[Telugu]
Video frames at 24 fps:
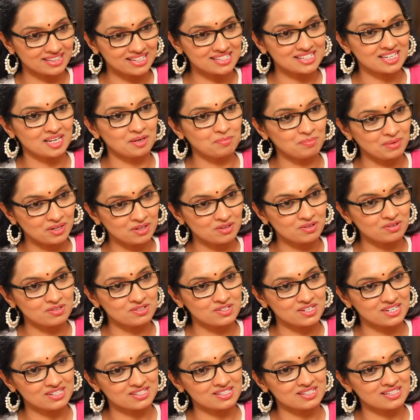ఇంతసేపు
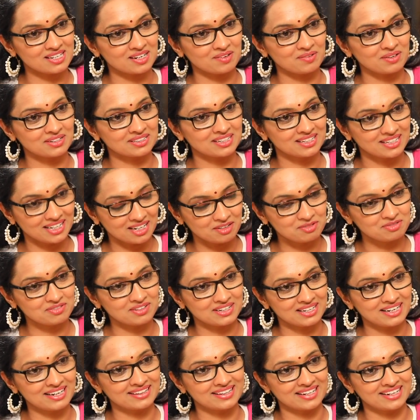ఇంటర్వ్యూ చేసిన తర్వాత నేను
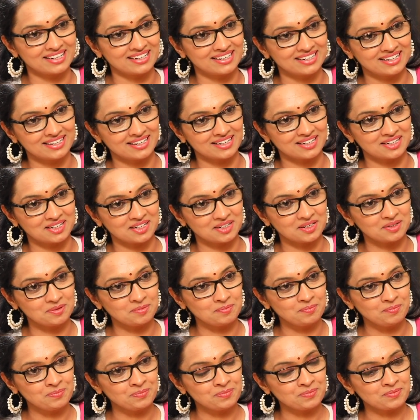ఫీల్ అయింది ఏంటి అంటే
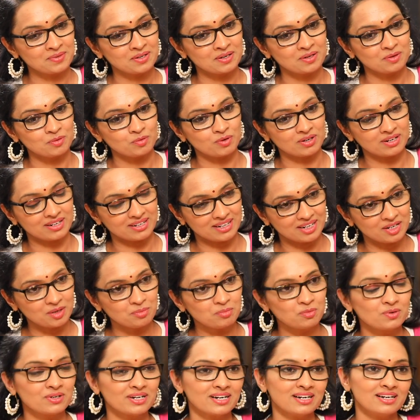ఒక రెండు
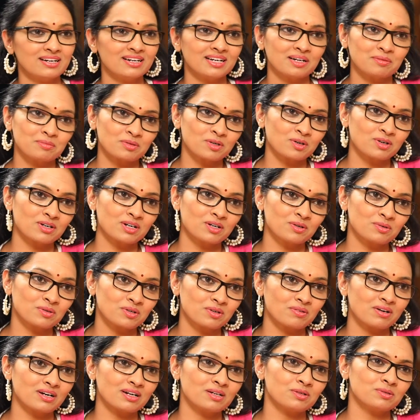మూడేళ్ళు ఎబ్రాడ్లో
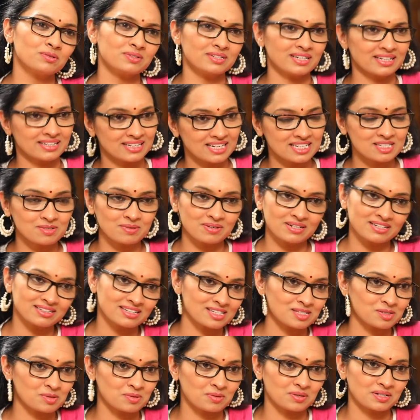ఉన్నవాళ్ళు ఏ దేశమైనా
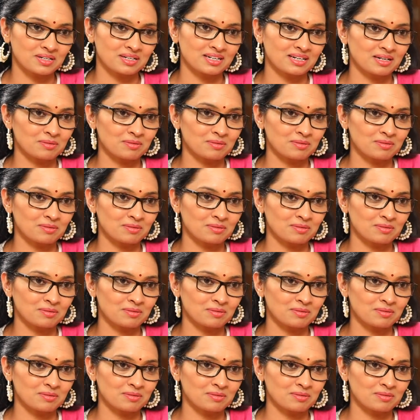తీసుకోండి